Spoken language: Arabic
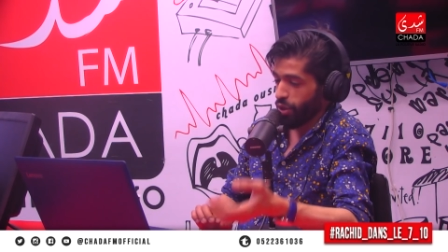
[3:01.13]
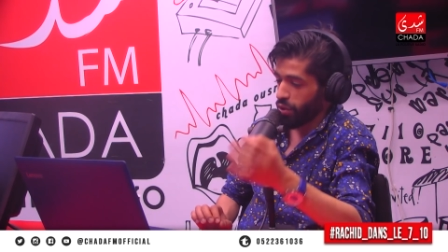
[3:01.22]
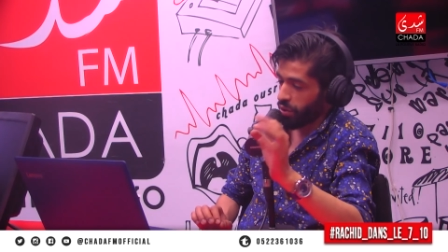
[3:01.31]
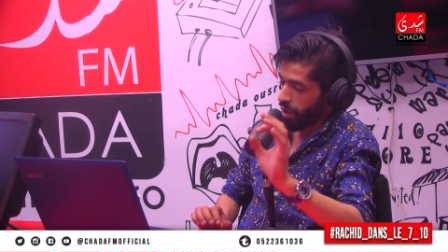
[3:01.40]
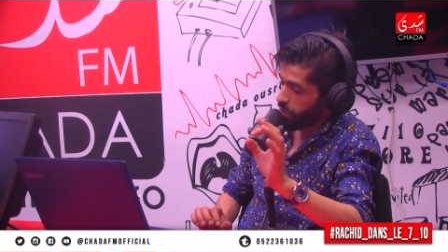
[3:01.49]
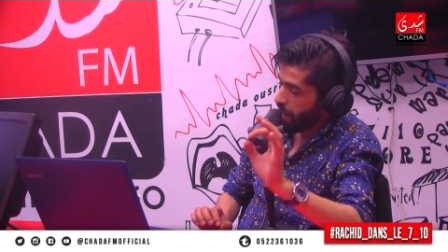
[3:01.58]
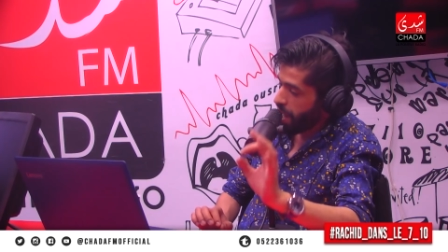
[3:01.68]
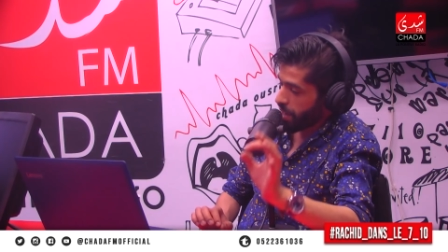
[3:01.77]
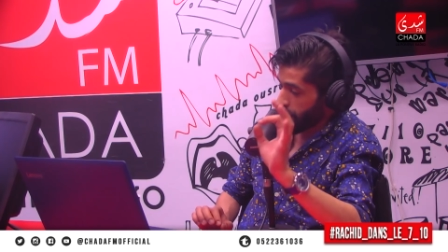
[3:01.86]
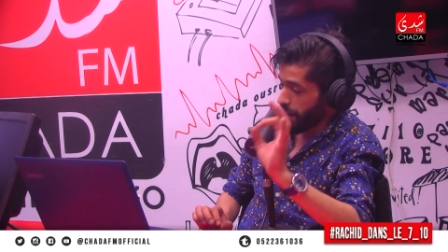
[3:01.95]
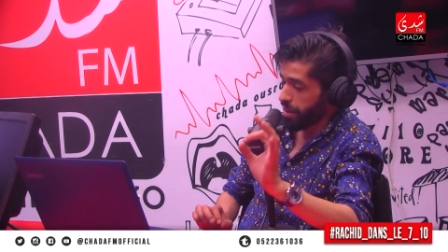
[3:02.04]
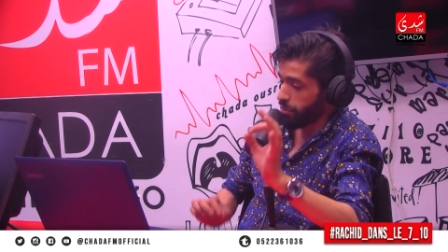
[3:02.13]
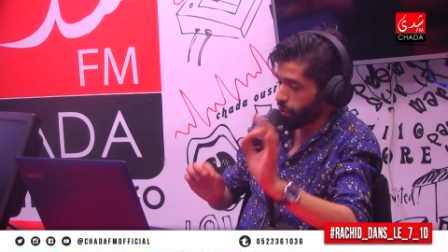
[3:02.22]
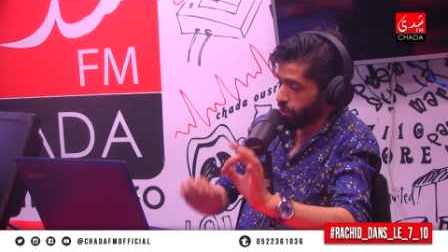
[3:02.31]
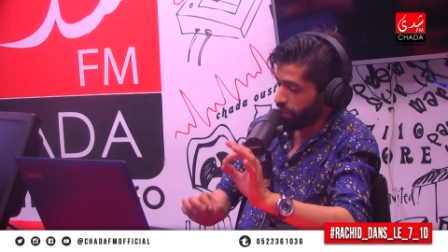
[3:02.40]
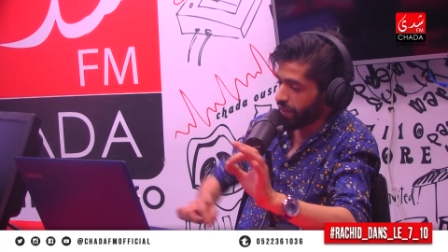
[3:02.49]
وكانوا معاه 10000
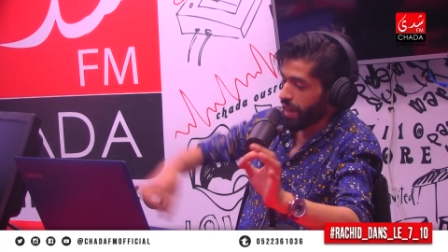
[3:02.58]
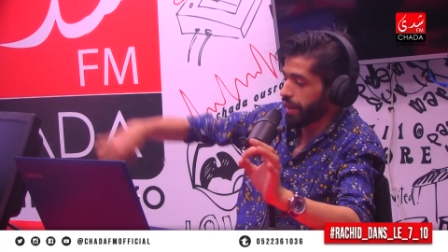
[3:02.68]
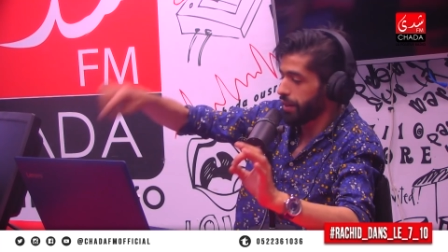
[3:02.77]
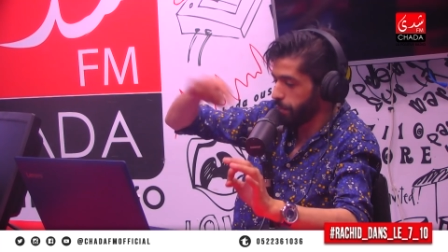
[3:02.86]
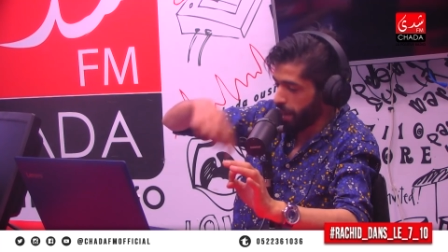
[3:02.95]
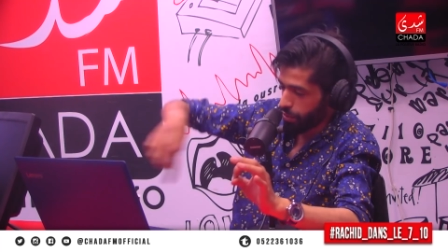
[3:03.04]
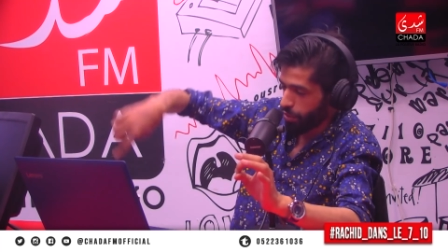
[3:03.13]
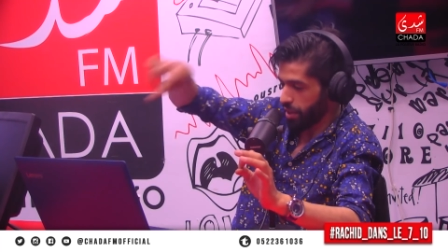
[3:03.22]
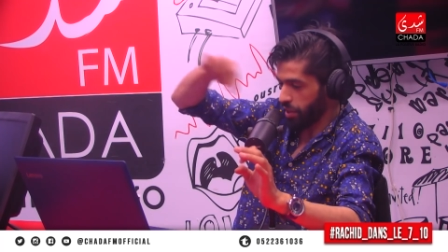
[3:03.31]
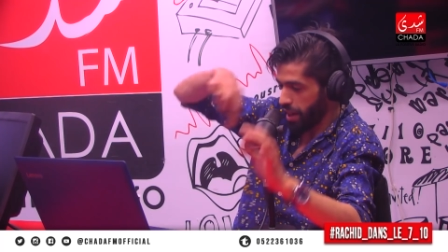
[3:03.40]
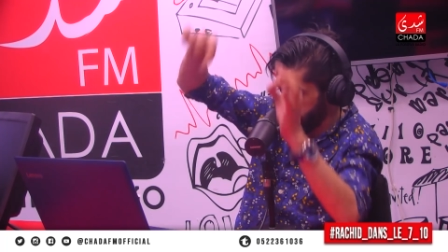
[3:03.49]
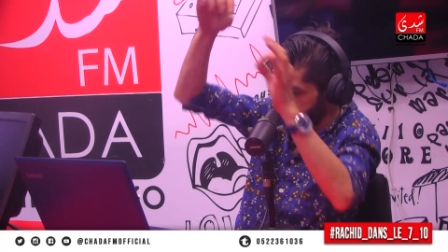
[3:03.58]
جندي دايرين بهذوك 10000